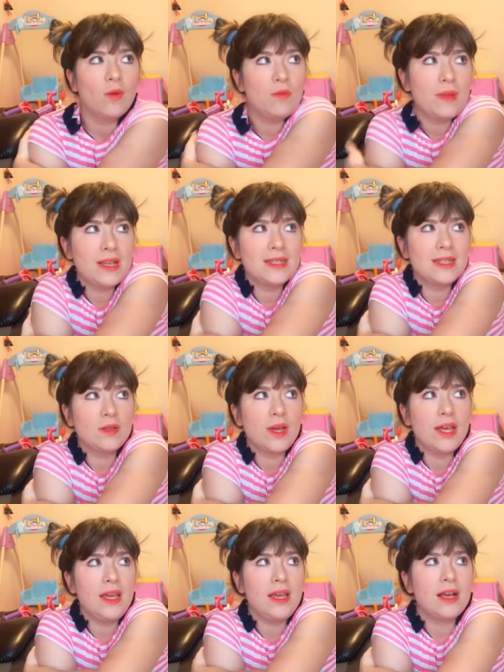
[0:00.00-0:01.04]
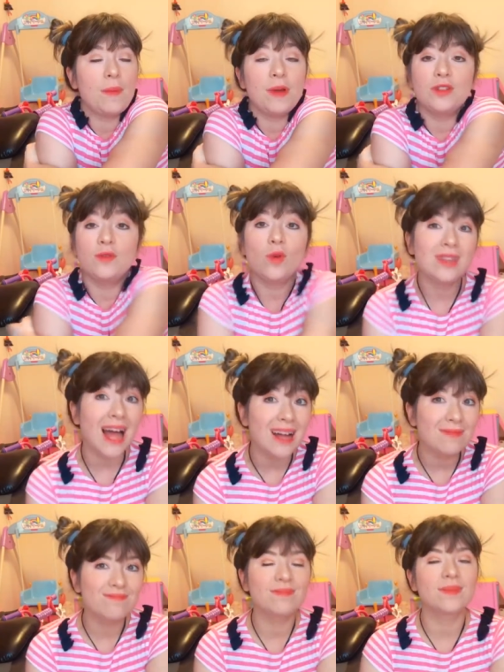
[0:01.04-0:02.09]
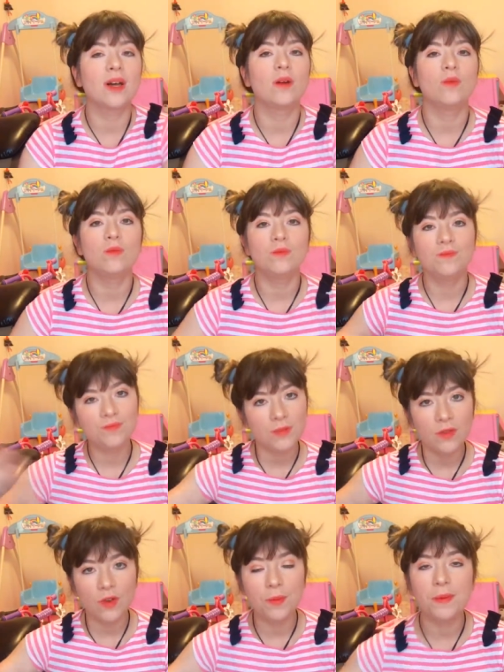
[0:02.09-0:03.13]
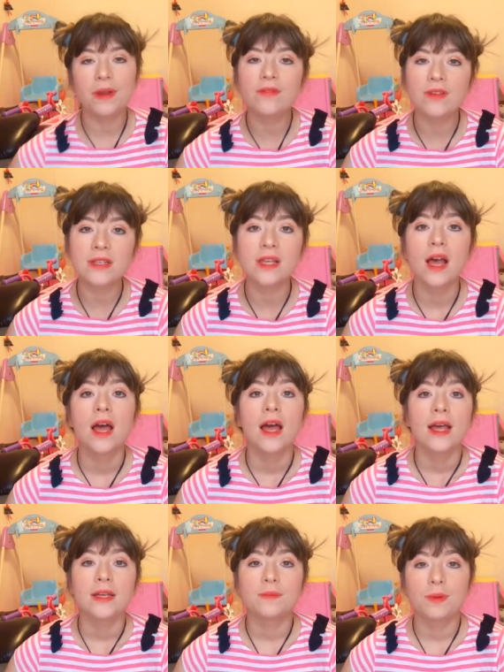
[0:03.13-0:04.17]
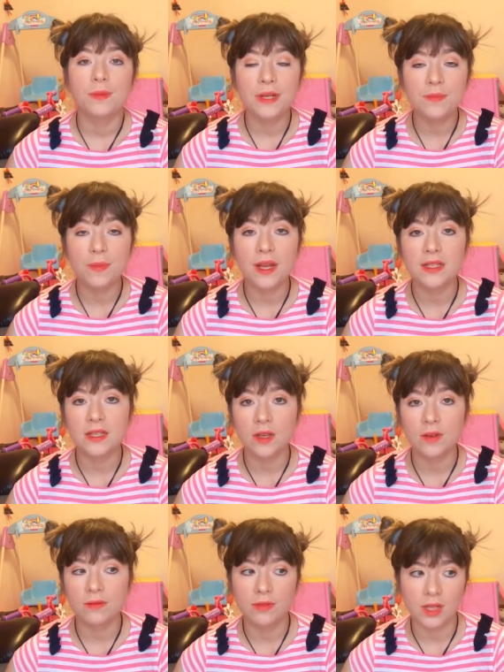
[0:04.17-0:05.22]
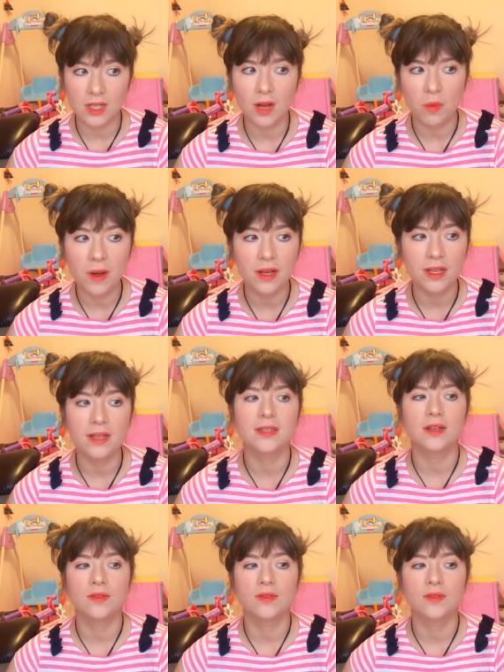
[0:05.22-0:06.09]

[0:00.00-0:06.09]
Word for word: um mêsinho aí acabei de voltar. Então, foi a primeira vez e primeira experiência que viajar com uma criança.